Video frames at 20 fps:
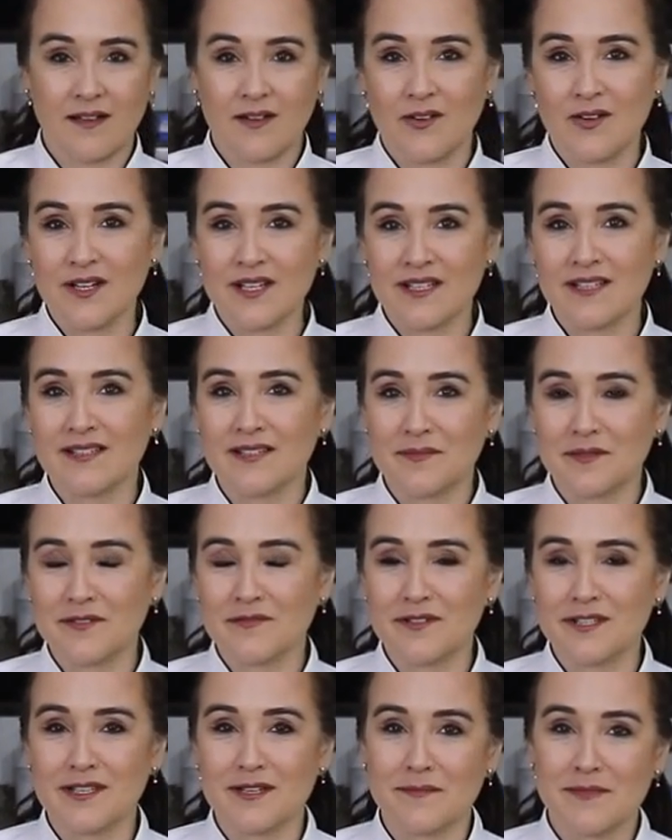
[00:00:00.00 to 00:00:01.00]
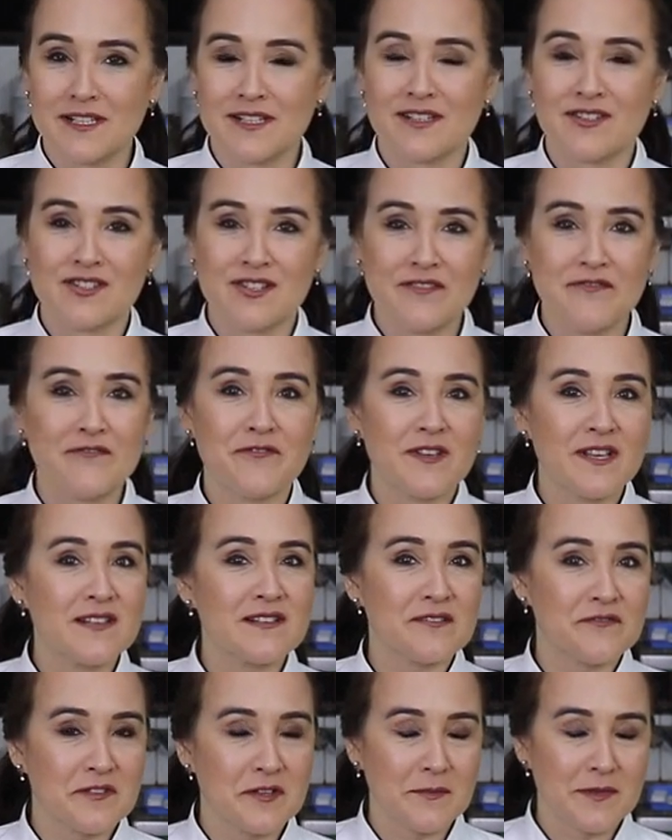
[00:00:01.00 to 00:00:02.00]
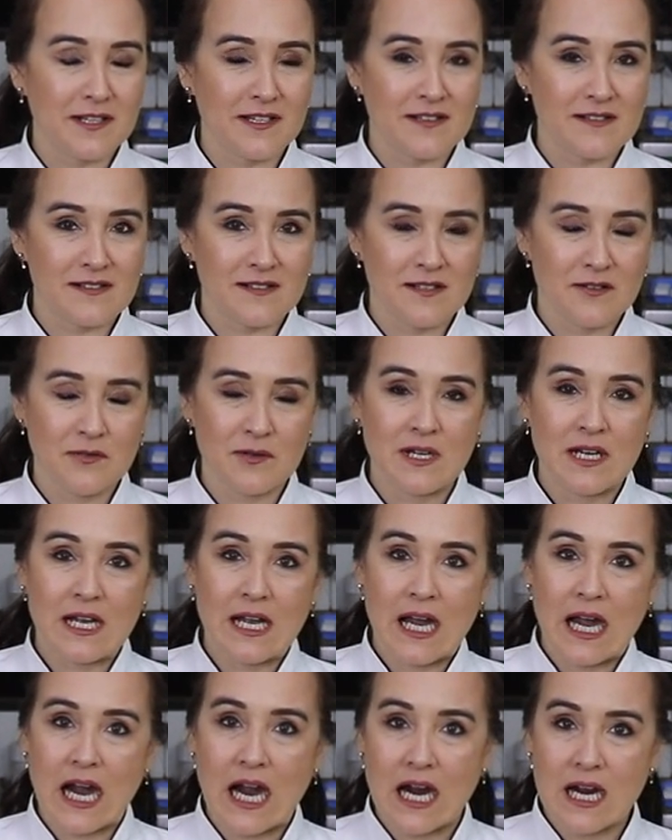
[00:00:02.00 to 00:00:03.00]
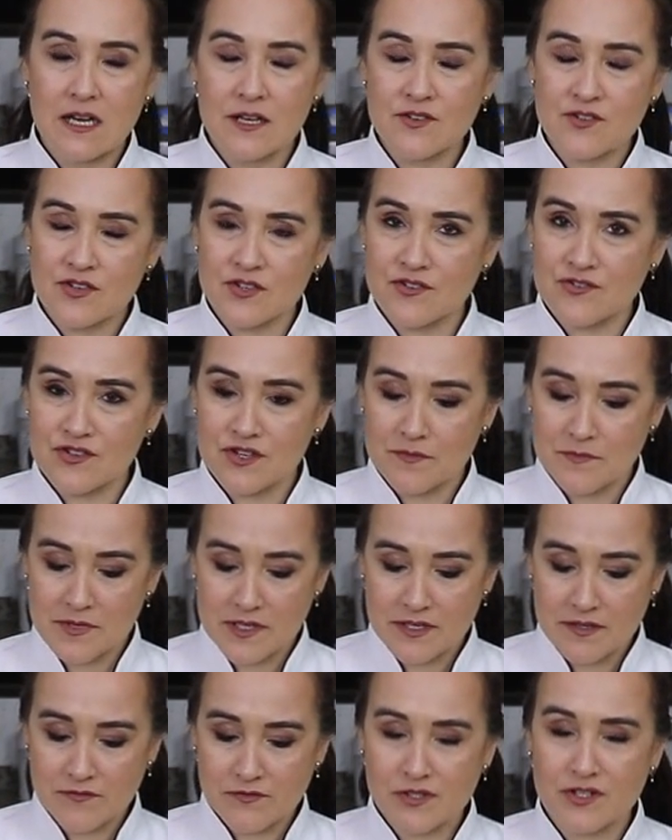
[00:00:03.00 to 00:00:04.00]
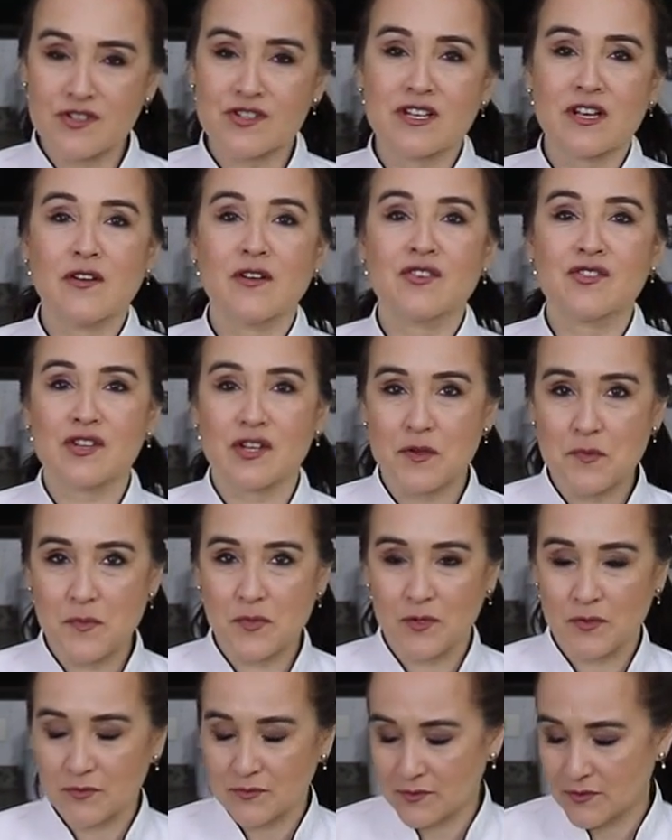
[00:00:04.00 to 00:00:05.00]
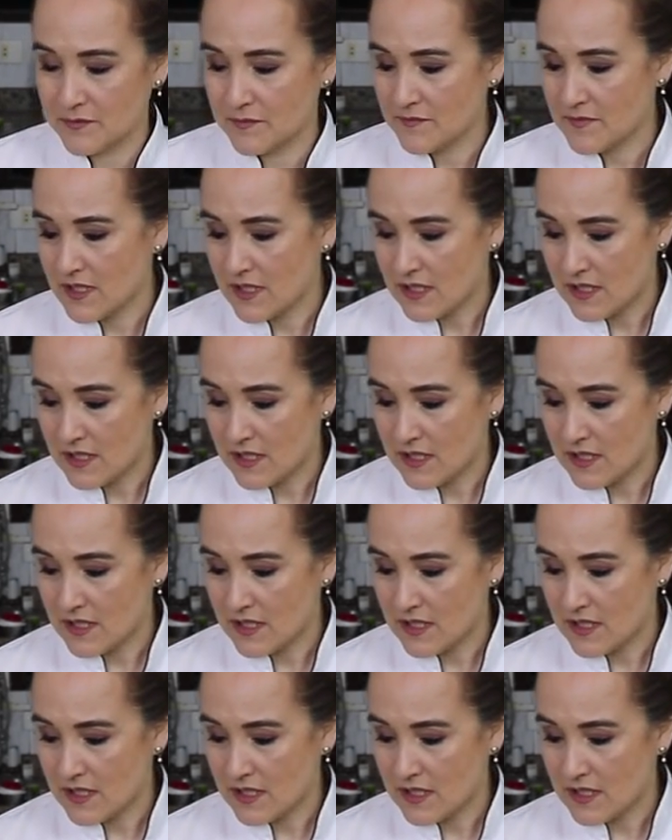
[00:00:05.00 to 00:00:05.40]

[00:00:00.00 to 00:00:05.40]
Agora que dá para ver que a massa já fez a fermentação, antes de abrir eu vou deixar o recheio pronto.